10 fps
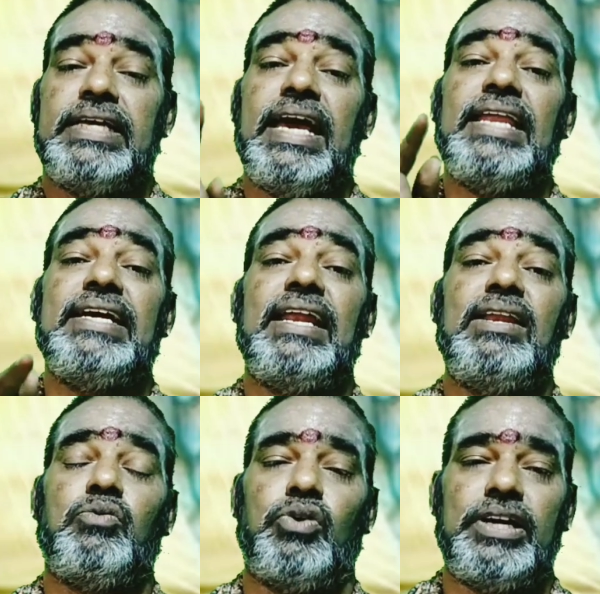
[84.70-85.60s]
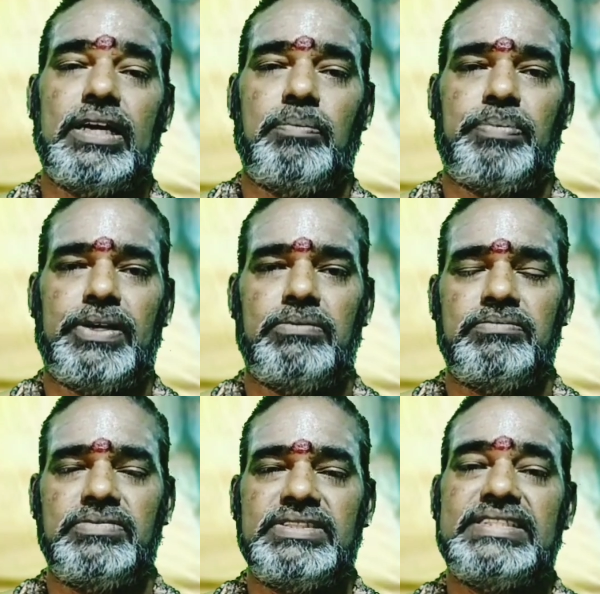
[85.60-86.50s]
கேளுங்கள் கொடுக்கப்படும்
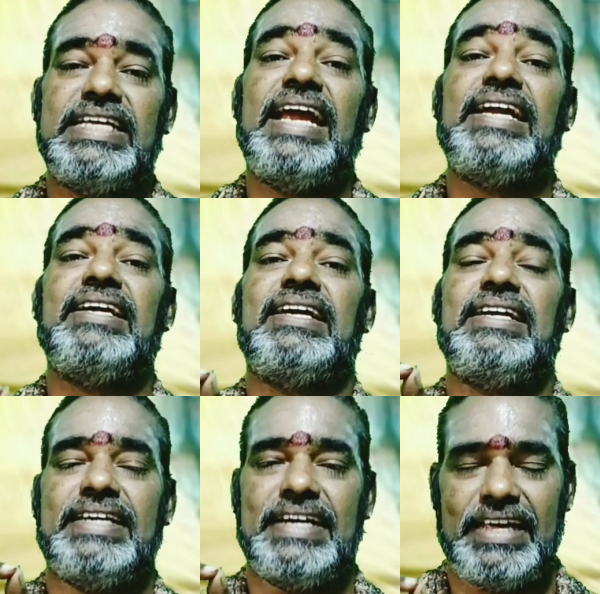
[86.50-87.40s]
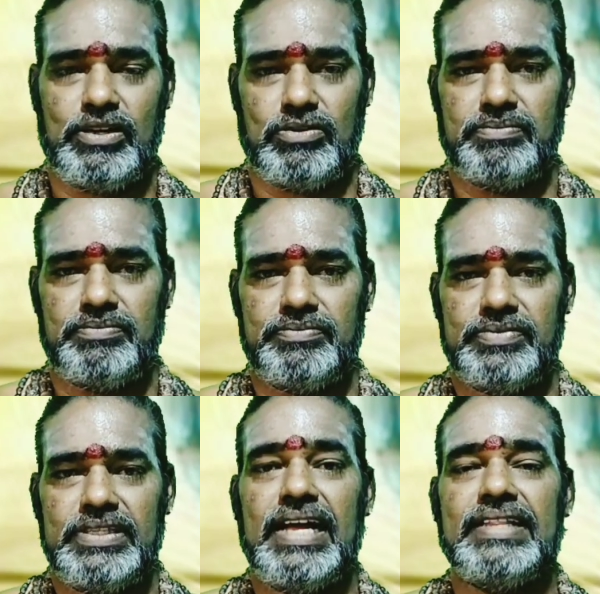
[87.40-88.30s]
தேடுங்கள் கிடைக்கும்
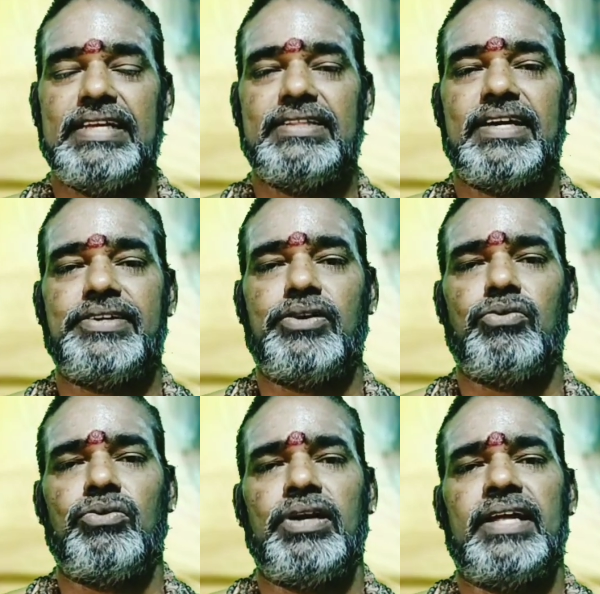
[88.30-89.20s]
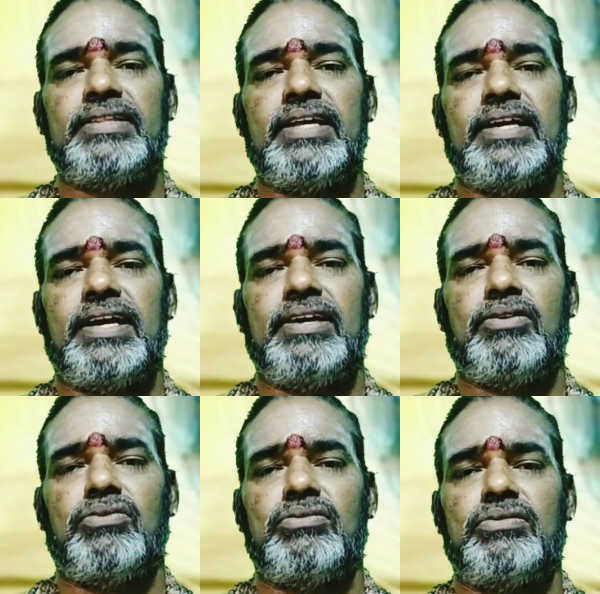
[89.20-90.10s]
இன்னத்த தட்டணும் இன்னத்த
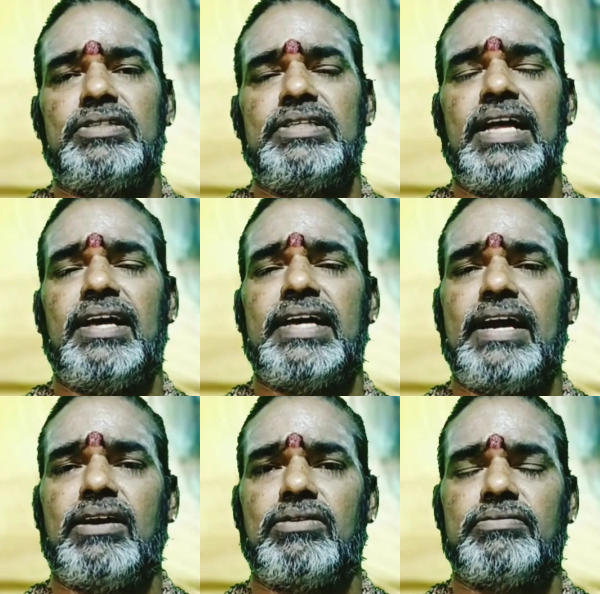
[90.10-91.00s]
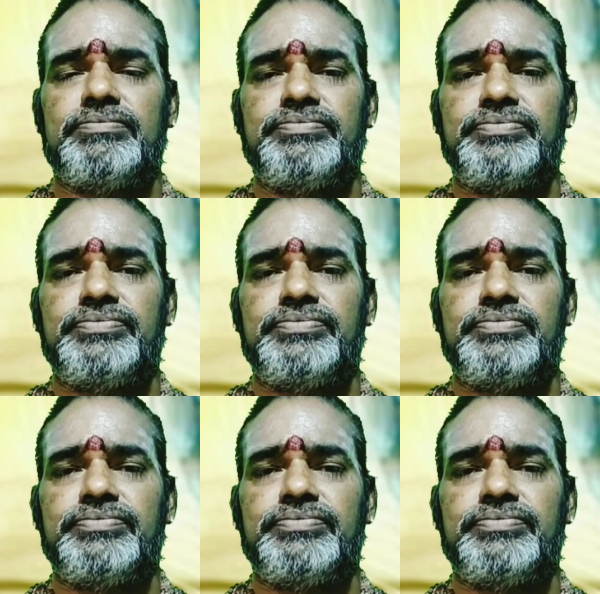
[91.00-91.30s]
கிடைக்கும் என்ன கேட்கணும்